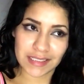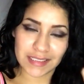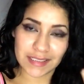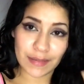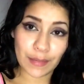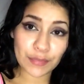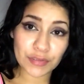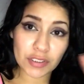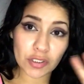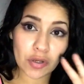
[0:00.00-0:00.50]

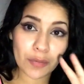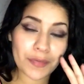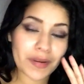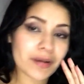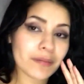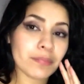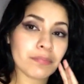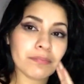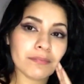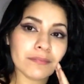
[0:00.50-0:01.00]
vamos a
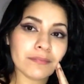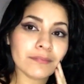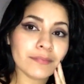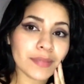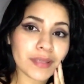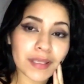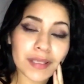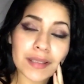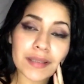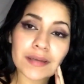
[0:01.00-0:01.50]
comer
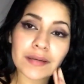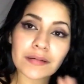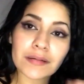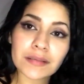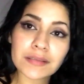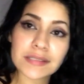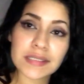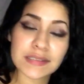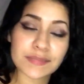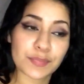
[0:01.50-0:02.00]
bien,
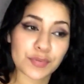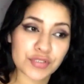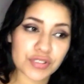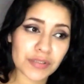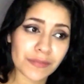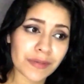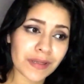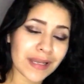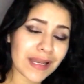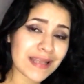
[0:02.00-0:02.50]
si es
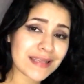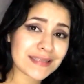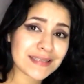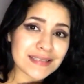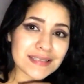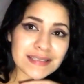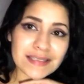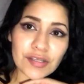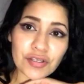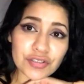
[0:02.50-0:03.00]
posible, las,
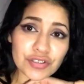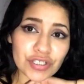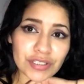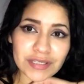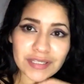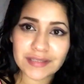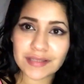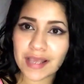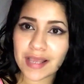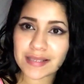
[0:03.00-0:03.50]
los
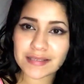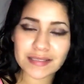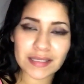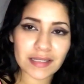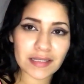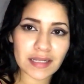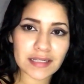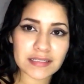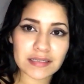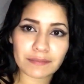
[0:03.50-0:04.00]
siete días de
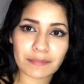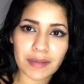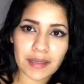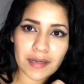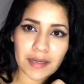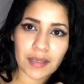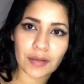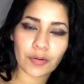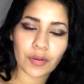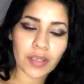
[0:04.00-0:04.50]
la
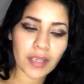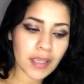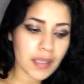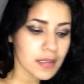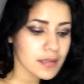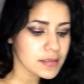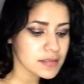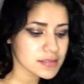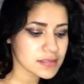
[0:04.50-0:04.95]
semana, ¿ok?